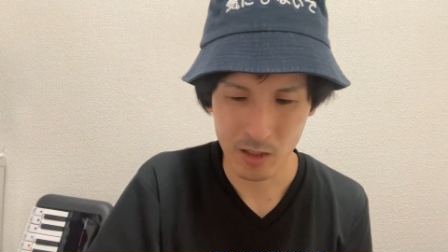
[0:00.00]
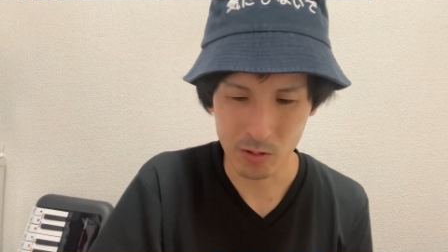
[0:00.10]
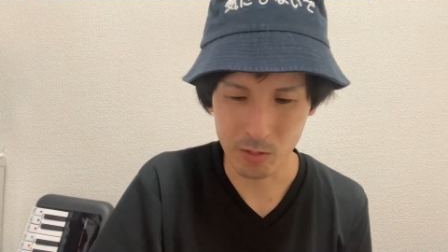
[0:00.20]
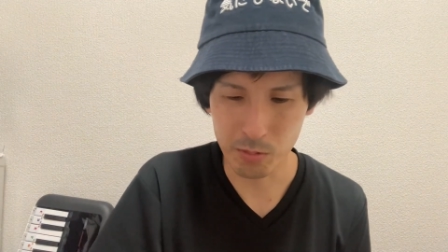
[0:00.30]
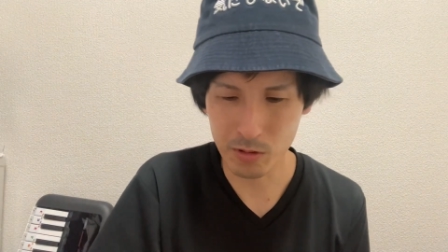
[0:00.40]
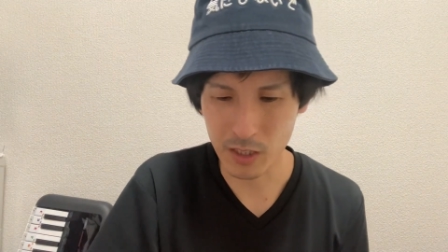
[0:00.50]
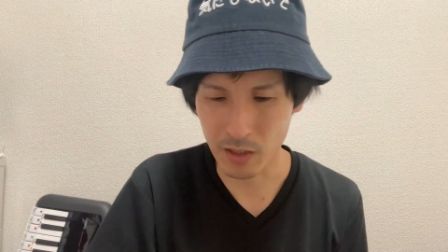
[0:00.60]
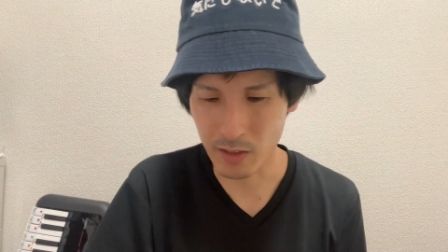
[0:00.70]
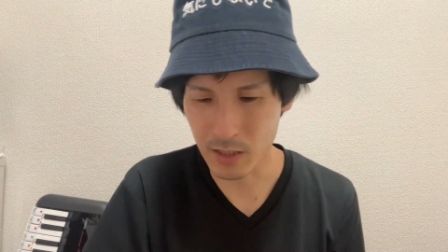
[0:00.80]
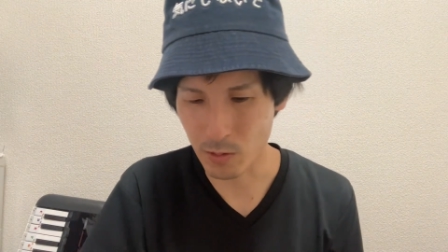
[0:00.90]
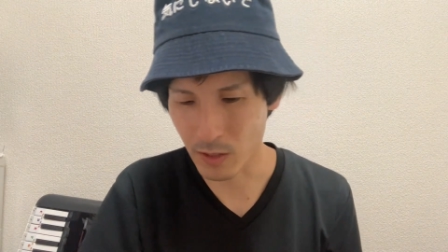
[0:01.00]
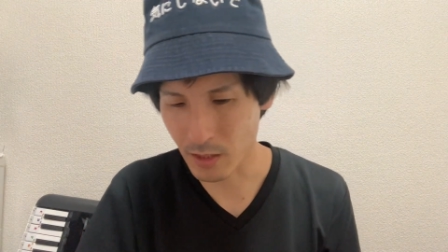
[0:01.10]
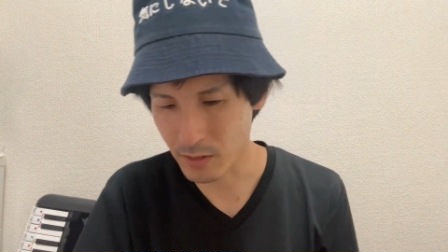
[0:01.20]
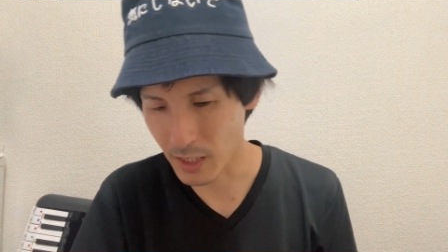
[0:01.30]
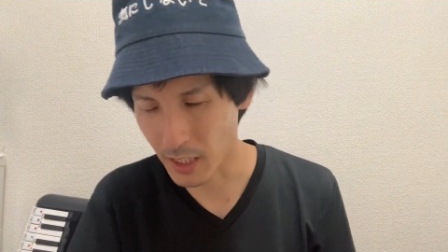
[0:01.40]
このボッケの数を
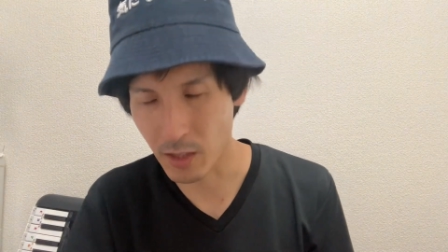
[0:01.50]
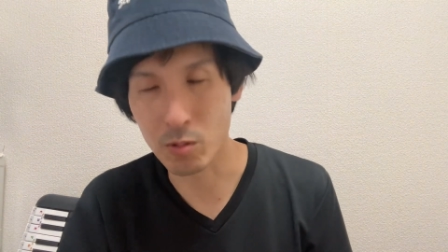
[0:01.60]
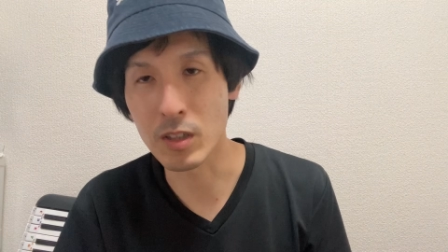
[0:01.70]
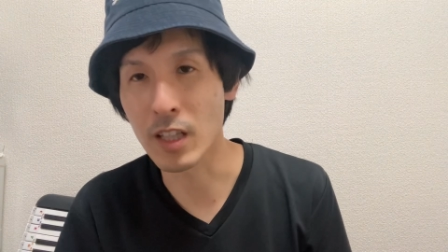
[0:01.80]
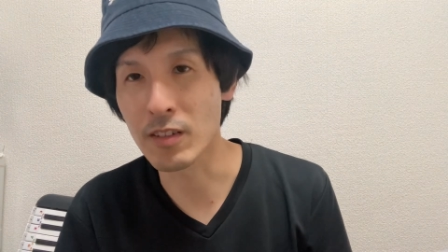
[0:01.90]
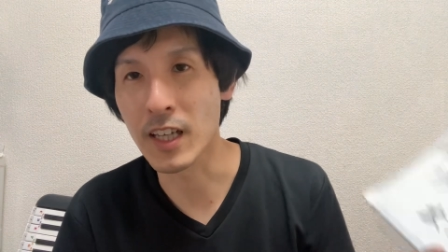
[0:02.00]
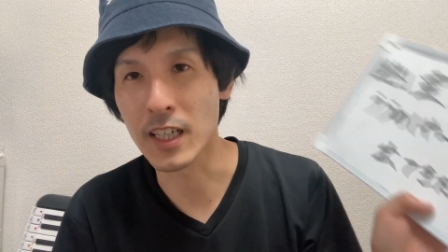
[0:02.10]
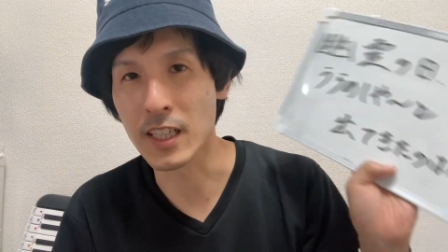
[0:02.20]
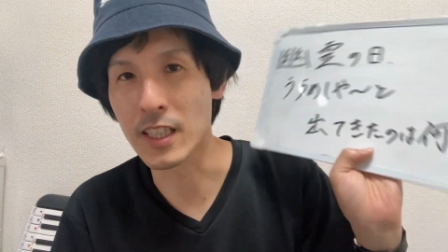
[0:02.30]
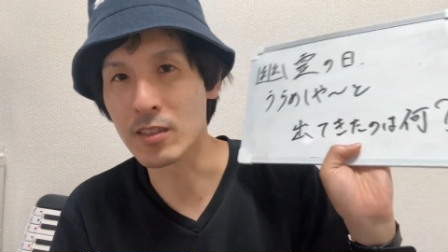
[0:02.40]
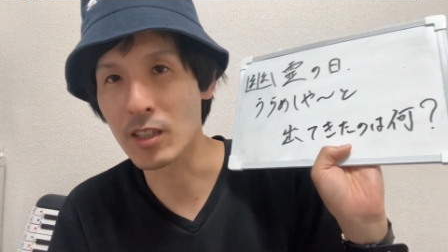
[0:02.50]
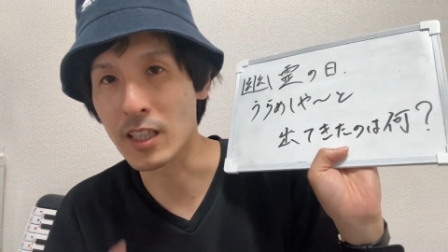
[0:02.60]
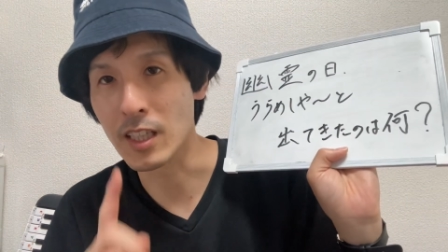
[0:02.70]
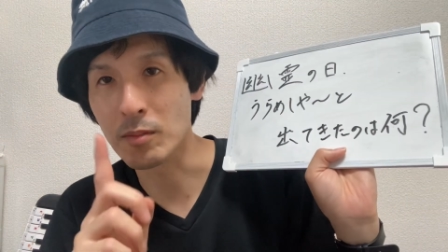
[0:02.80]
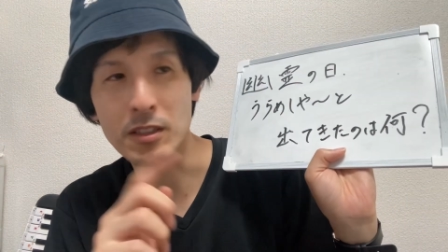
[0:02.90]
私がね、独断と偏見でつけ
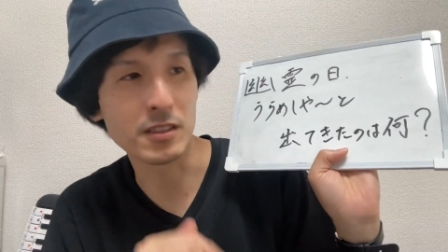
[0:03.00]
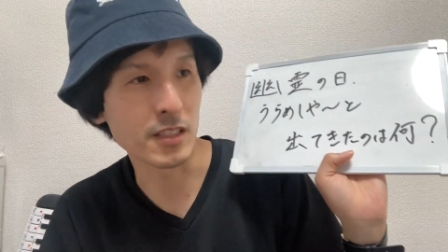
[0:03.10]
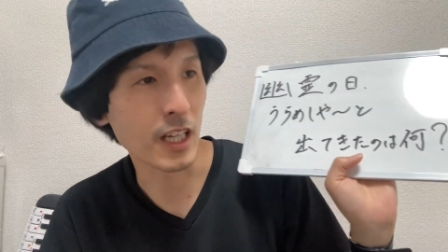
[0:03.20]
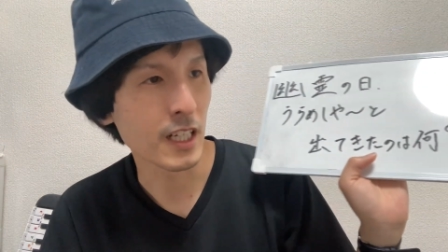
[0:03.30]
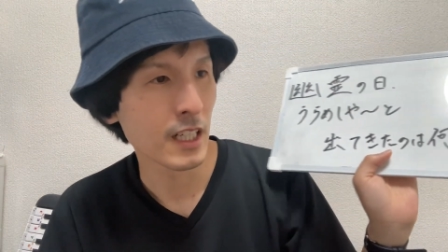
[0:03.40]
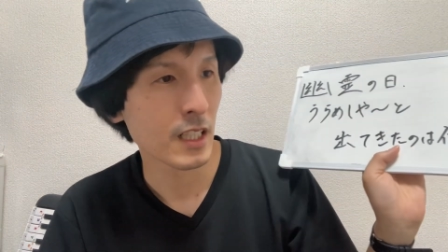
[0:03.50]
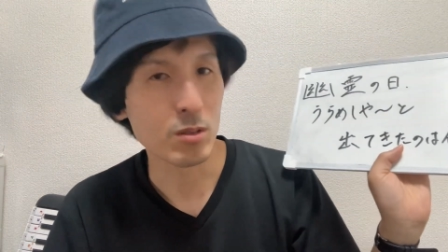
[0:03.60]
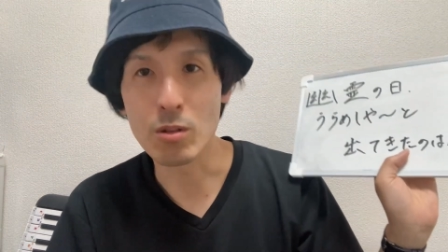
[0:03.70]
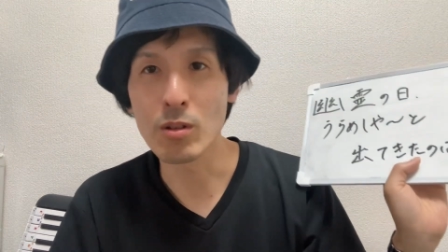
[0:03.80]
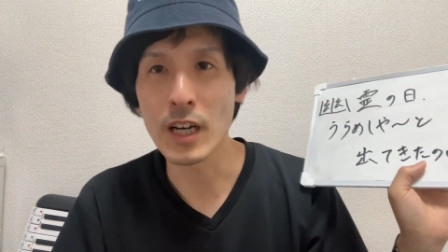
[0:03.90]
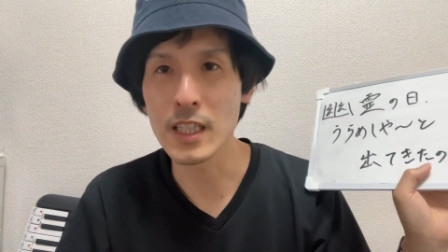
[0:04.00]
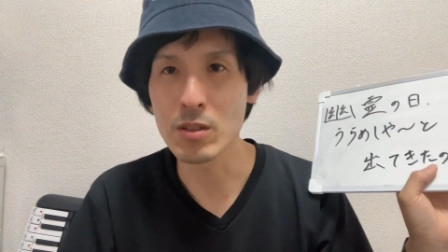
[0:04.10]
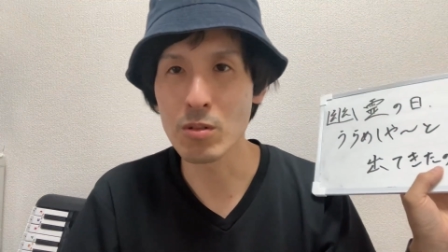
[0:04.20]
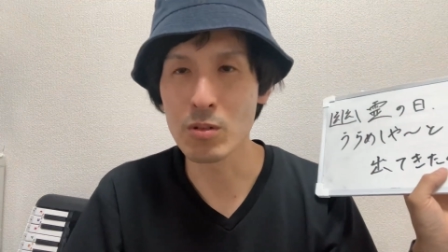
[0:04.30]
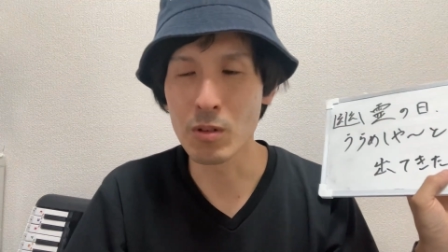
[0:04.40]
ていきますんで、その回
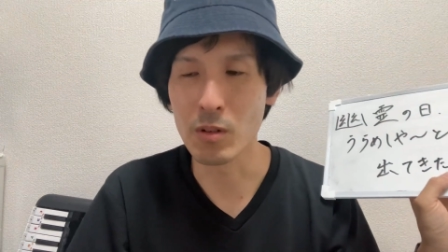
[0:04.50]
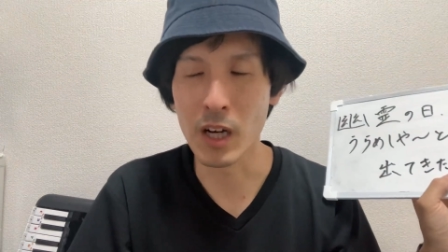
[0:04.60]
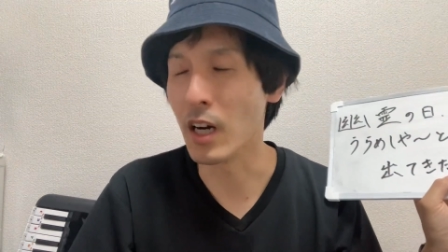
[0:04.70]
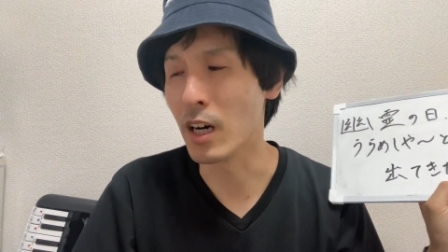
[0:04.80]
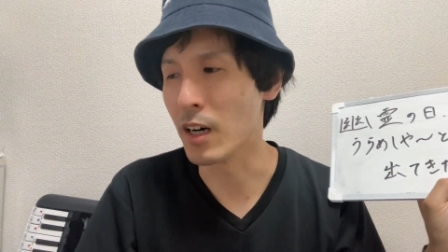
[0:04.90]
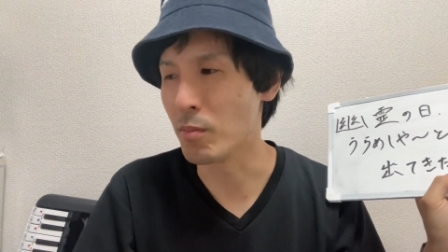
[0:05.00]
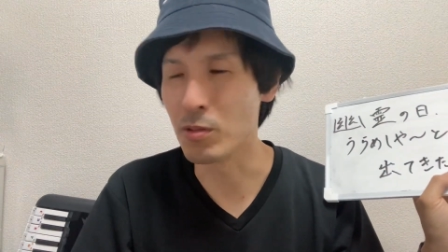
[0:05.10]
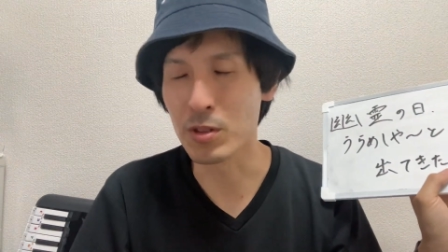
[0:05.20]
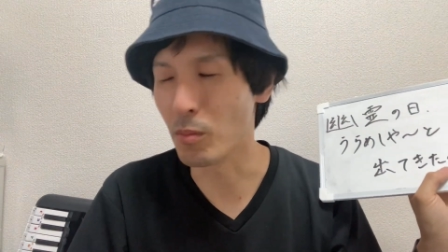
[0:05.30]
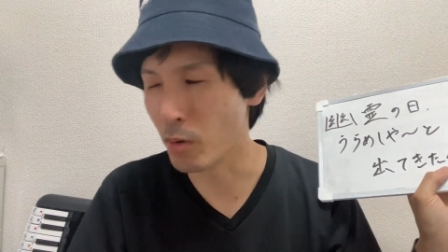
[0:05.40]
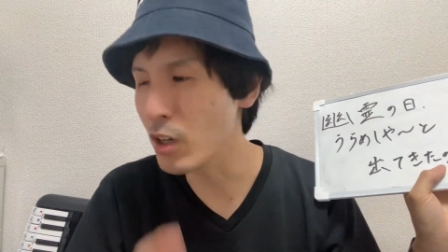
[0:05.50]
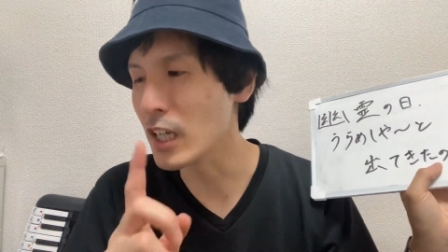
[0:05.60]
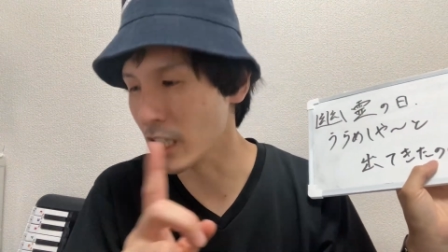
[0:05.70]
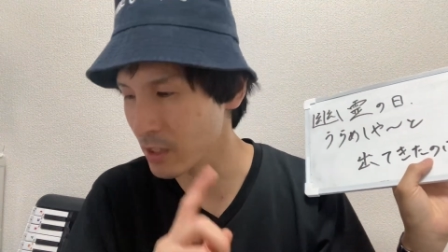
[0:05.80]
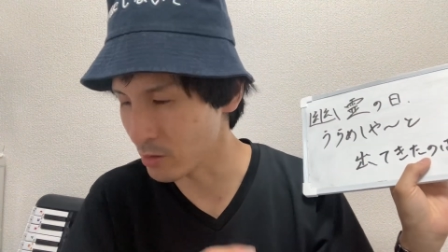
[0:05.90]
答の、その
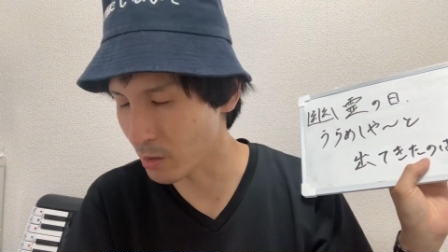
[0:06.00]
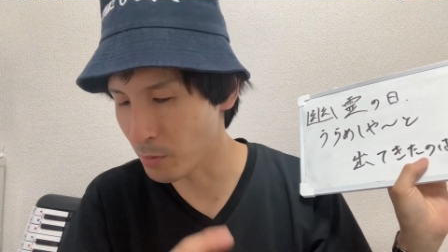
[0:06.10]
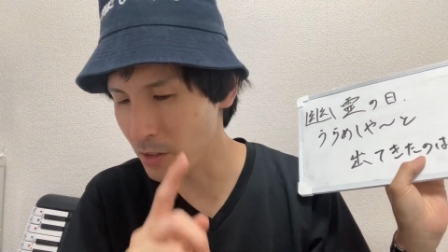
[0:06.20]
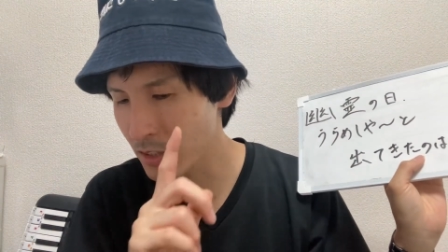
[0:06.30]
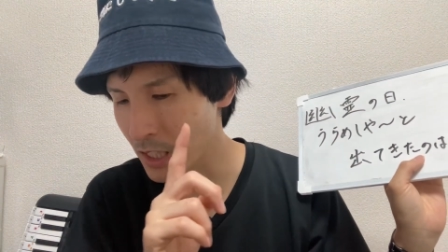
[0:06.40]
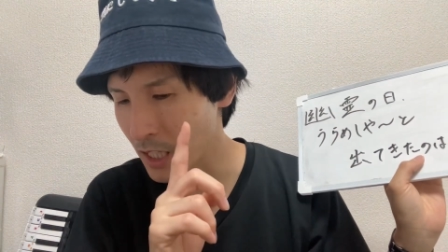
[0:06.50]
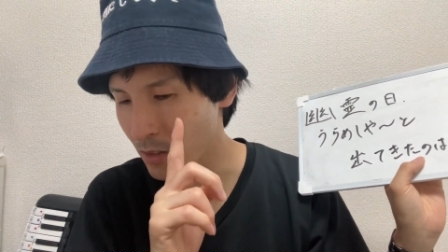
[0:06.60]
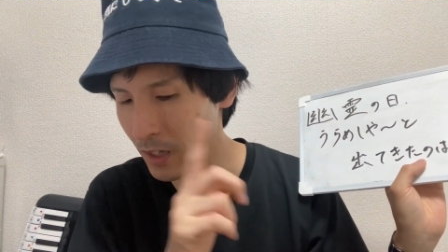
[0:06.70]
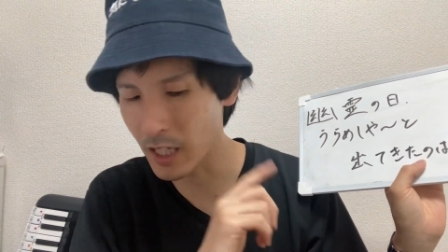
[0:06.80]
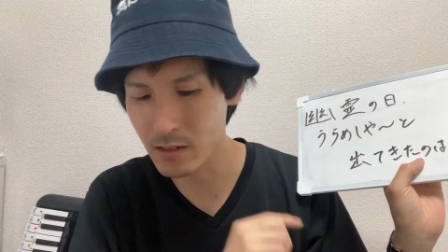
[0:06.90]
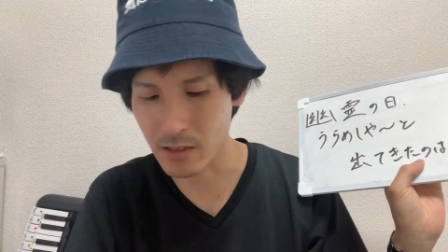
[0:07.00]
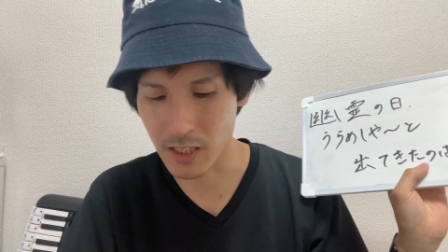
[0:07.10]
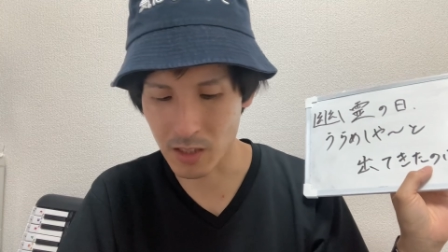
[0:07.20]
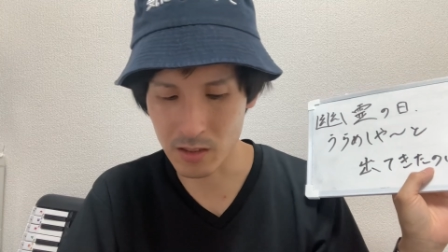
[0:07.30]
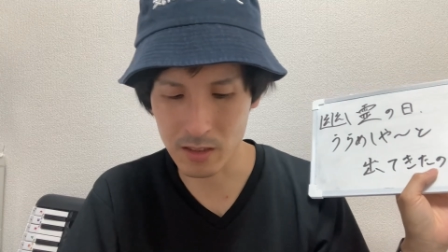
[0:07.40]
ボッケです。そのボッケの数
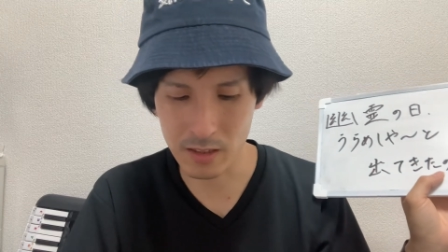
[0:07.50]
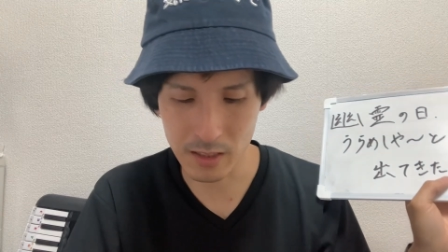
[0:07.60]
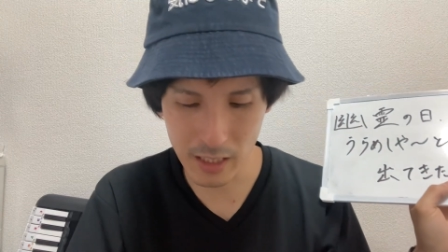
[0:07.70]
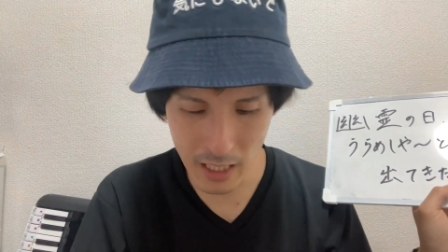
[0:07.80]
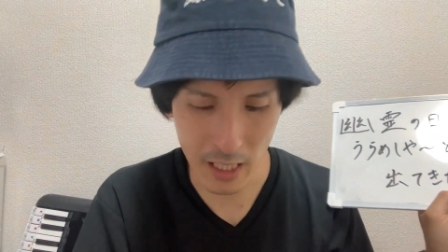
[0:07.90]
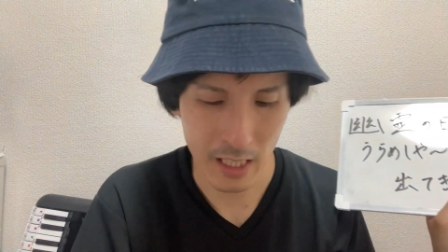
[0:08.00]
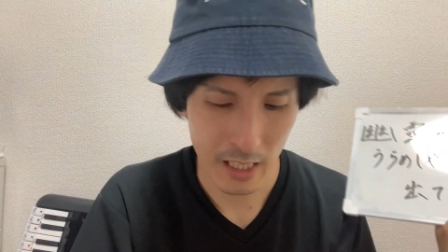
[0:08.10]
によって、